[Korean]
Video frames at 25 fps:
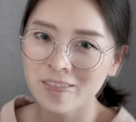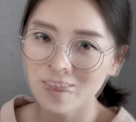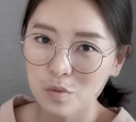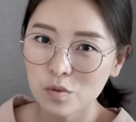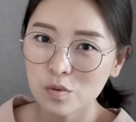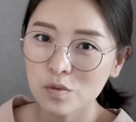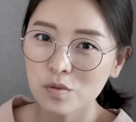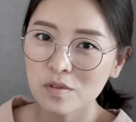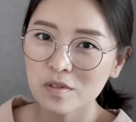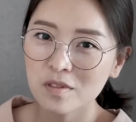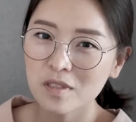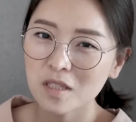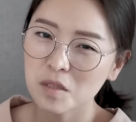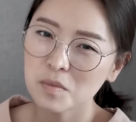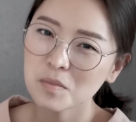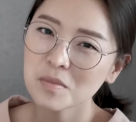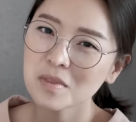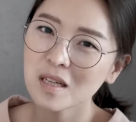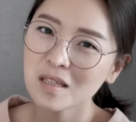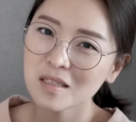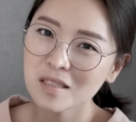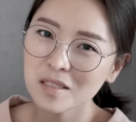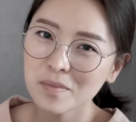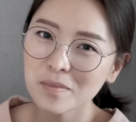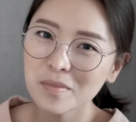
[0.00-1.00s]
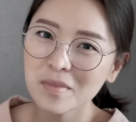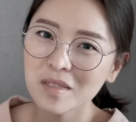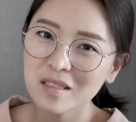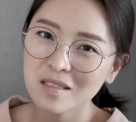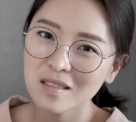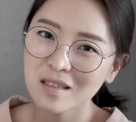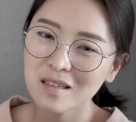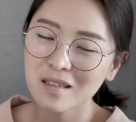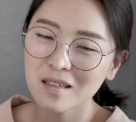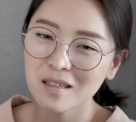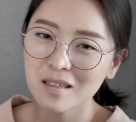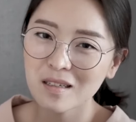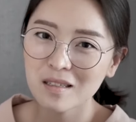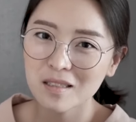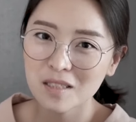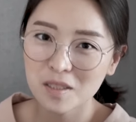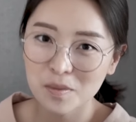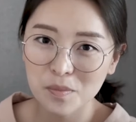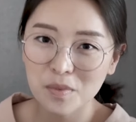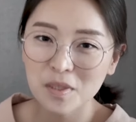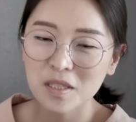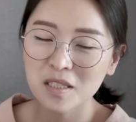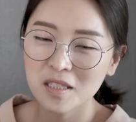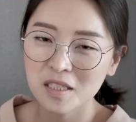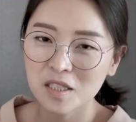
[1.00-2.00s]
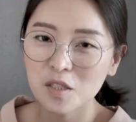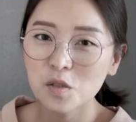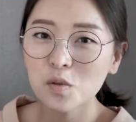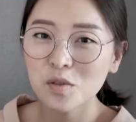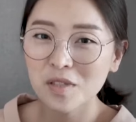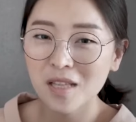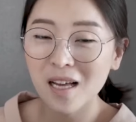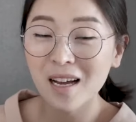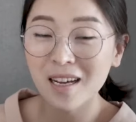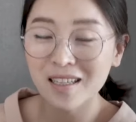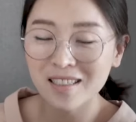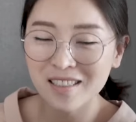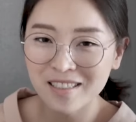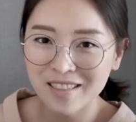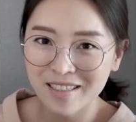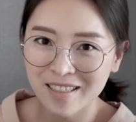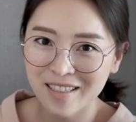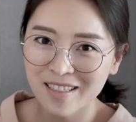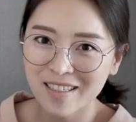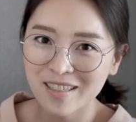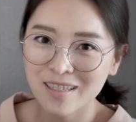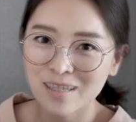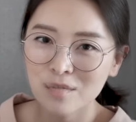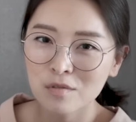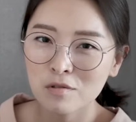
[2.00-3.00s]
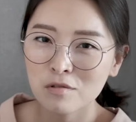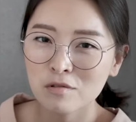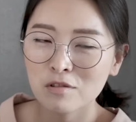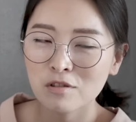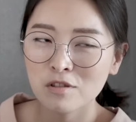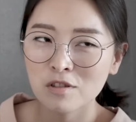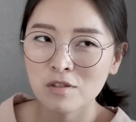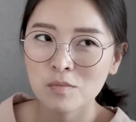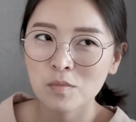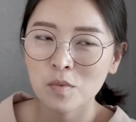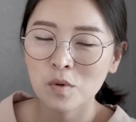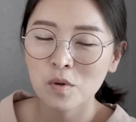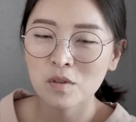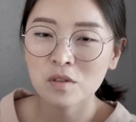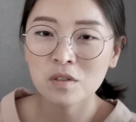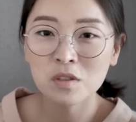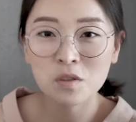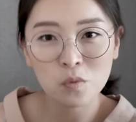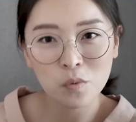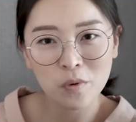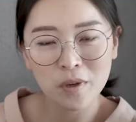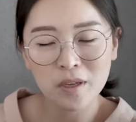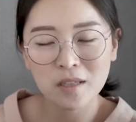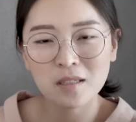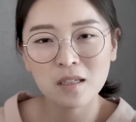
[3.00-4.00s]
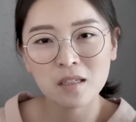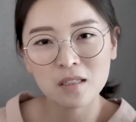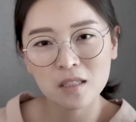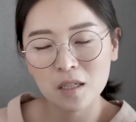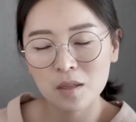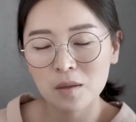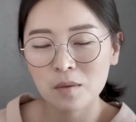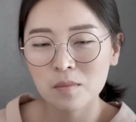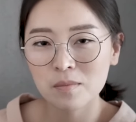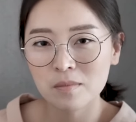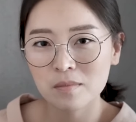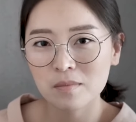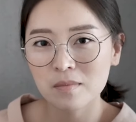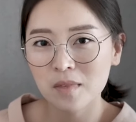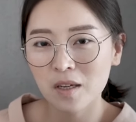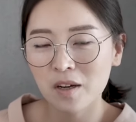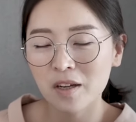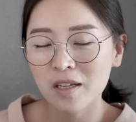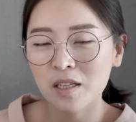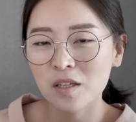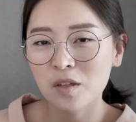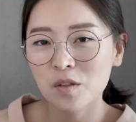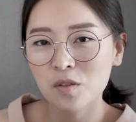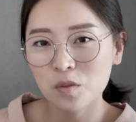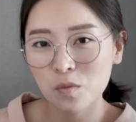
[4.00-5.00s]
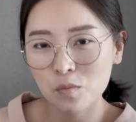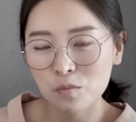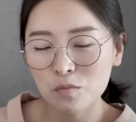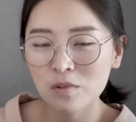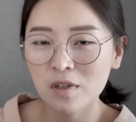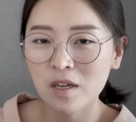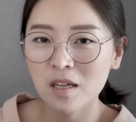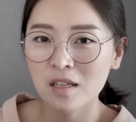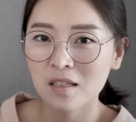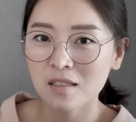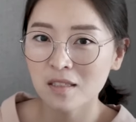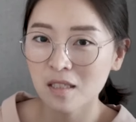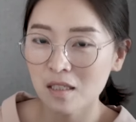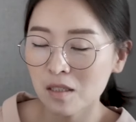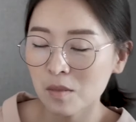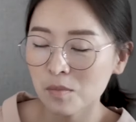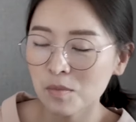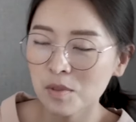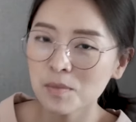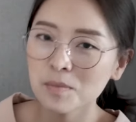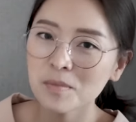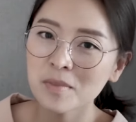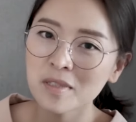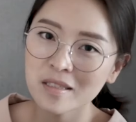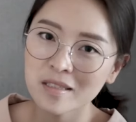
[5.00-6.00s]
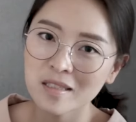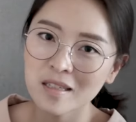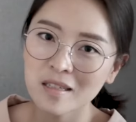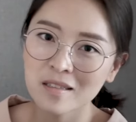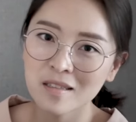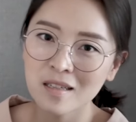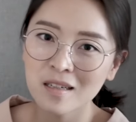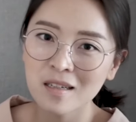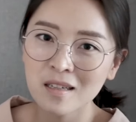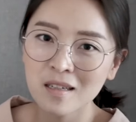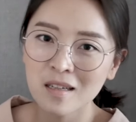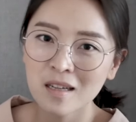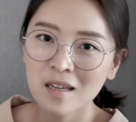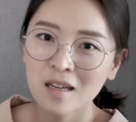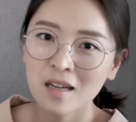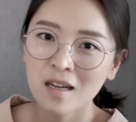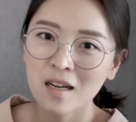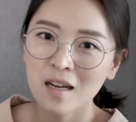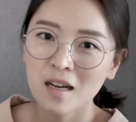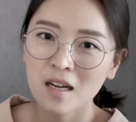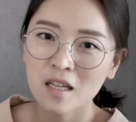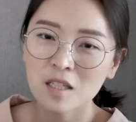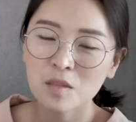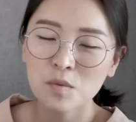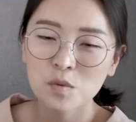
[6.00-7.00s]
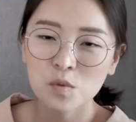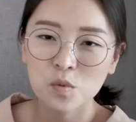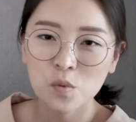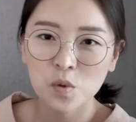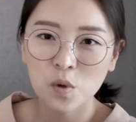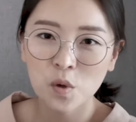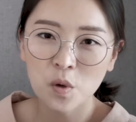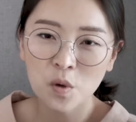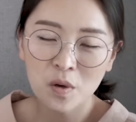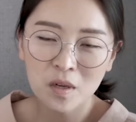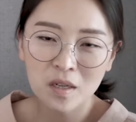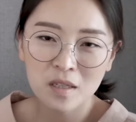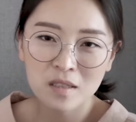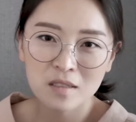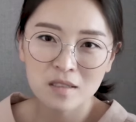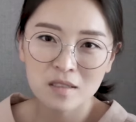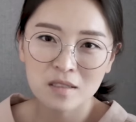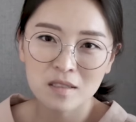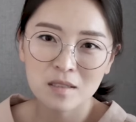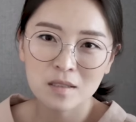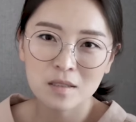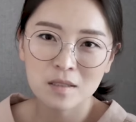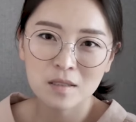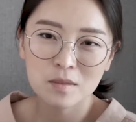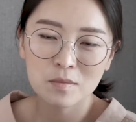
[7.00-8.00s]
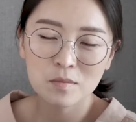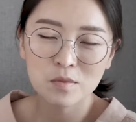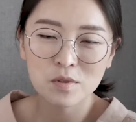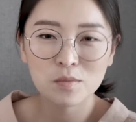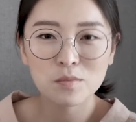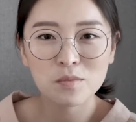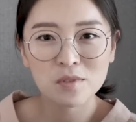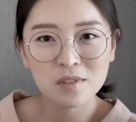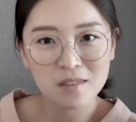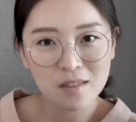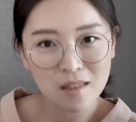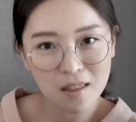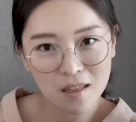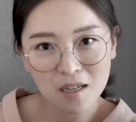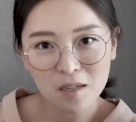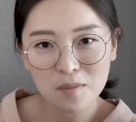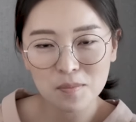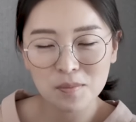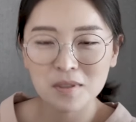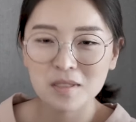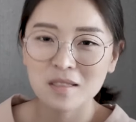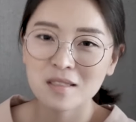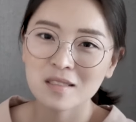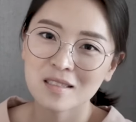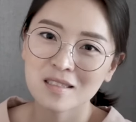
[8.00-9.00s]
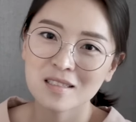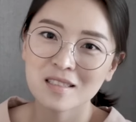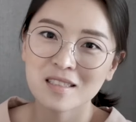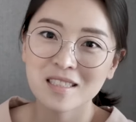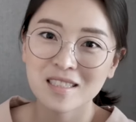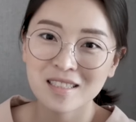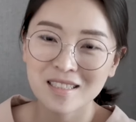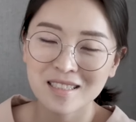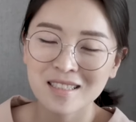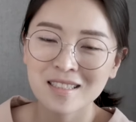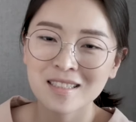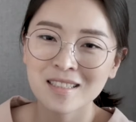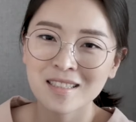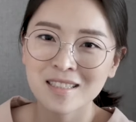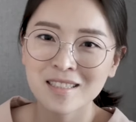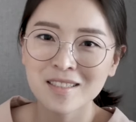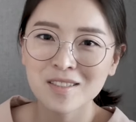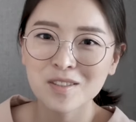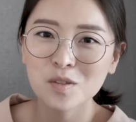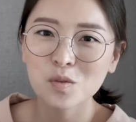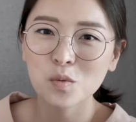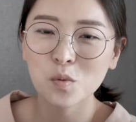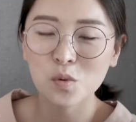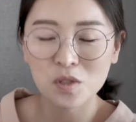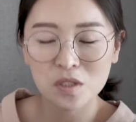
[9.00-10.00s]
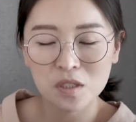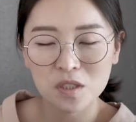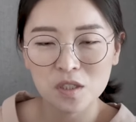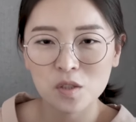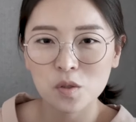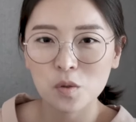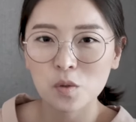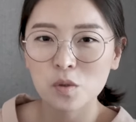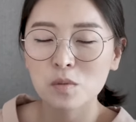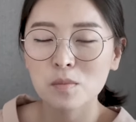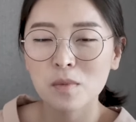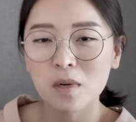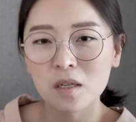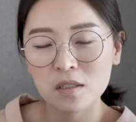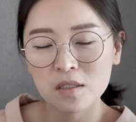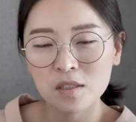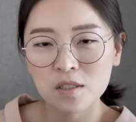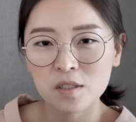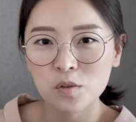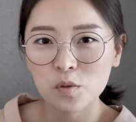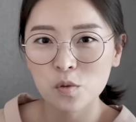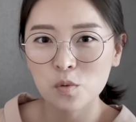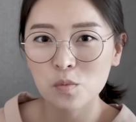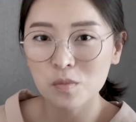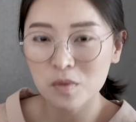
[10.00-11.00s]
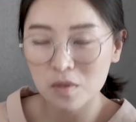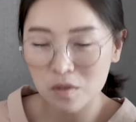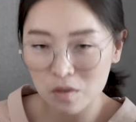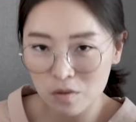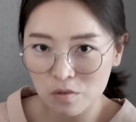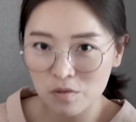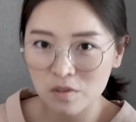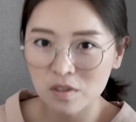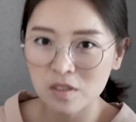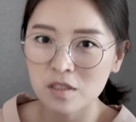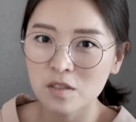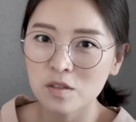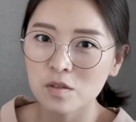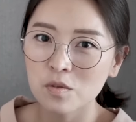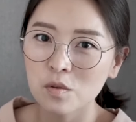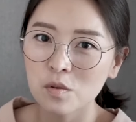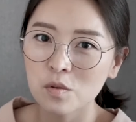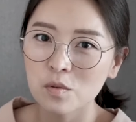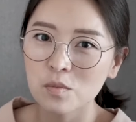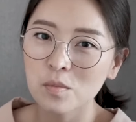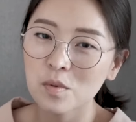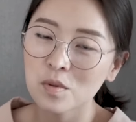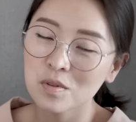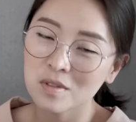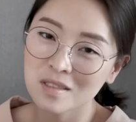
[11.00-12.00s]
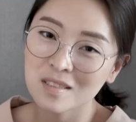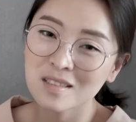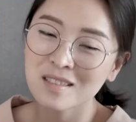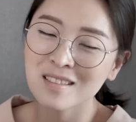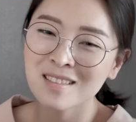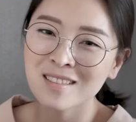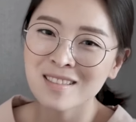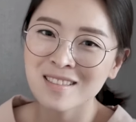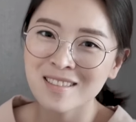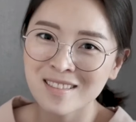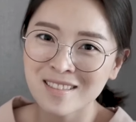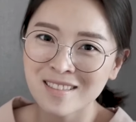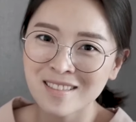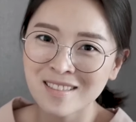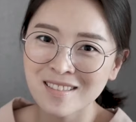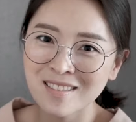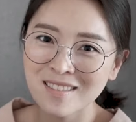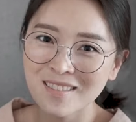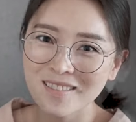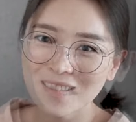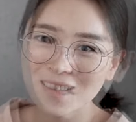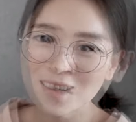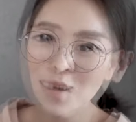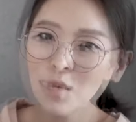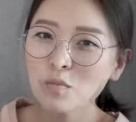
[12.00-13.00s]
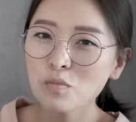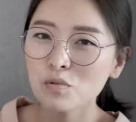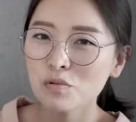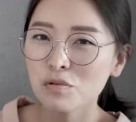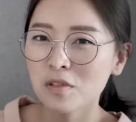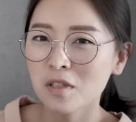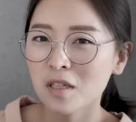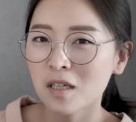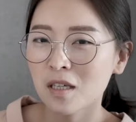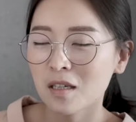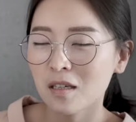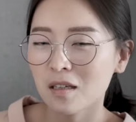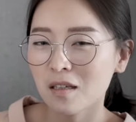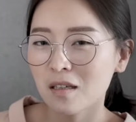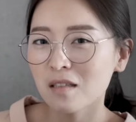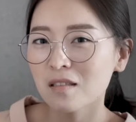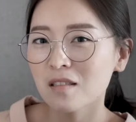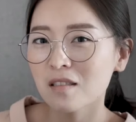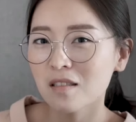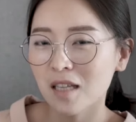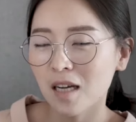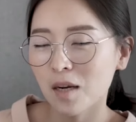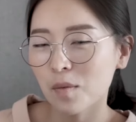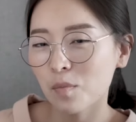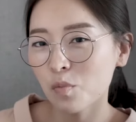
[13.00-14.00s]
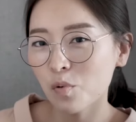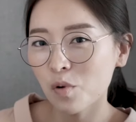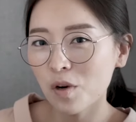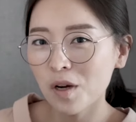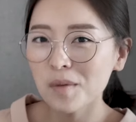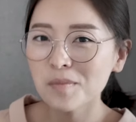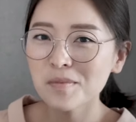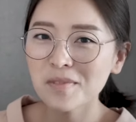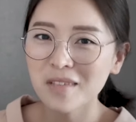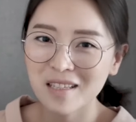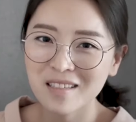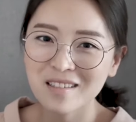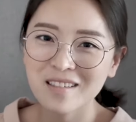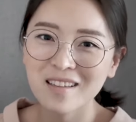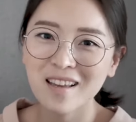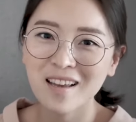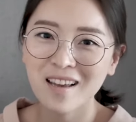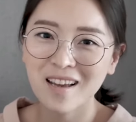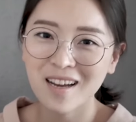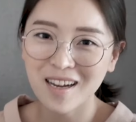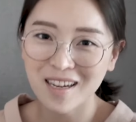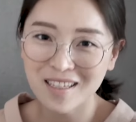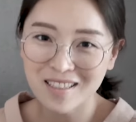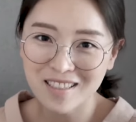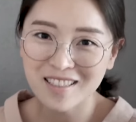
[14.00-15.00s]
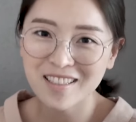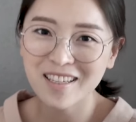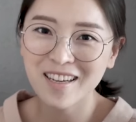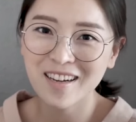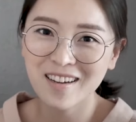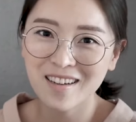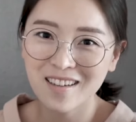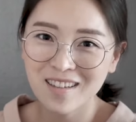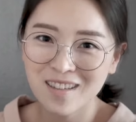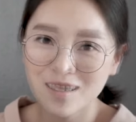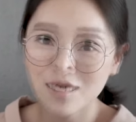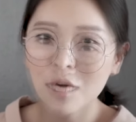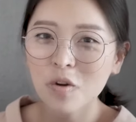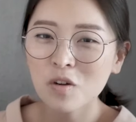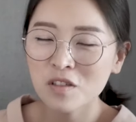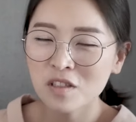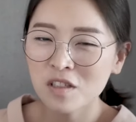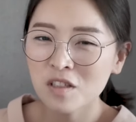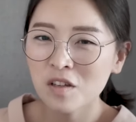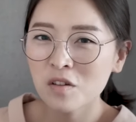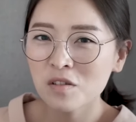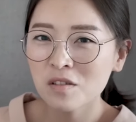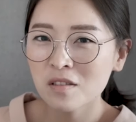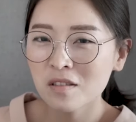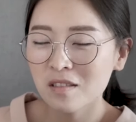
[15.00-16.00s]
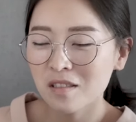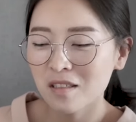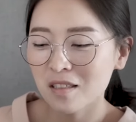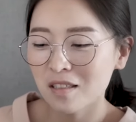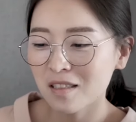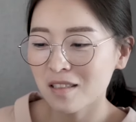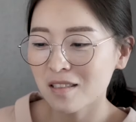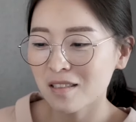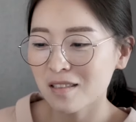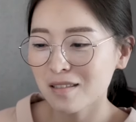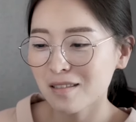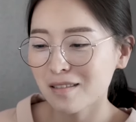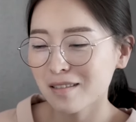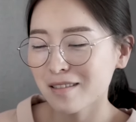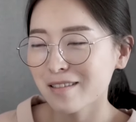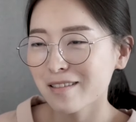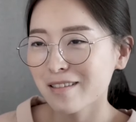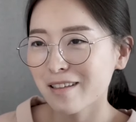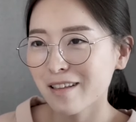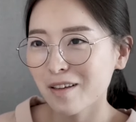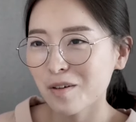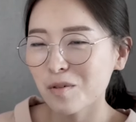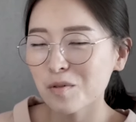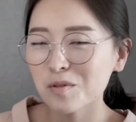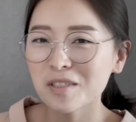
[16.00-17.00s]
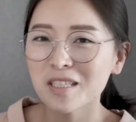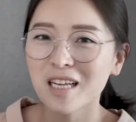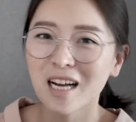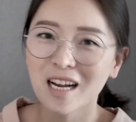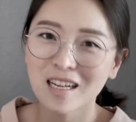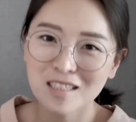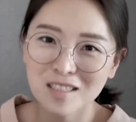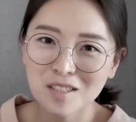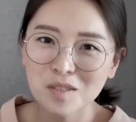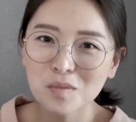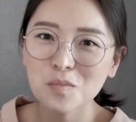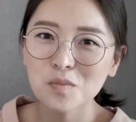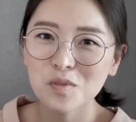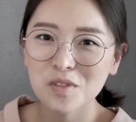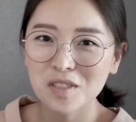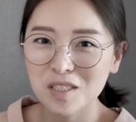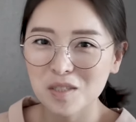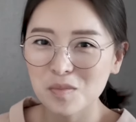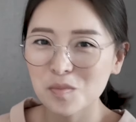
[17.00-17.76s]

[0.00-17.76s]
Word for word: 누구는 임상 심리사가 심리치료사 아니냐, 누구는 뭐 그 외 상담 관련 전문가나 상담 심리사나 아니면 또 여러 가지 무슨 무슨 테라피스트들이 있잖아요. 놀이치료, 음악치료, 미술치료 뭐 등등등 이런 분야까지 다 포함되는 게 아니냐 여러 의견들이 있으신데 혹시 아시는 분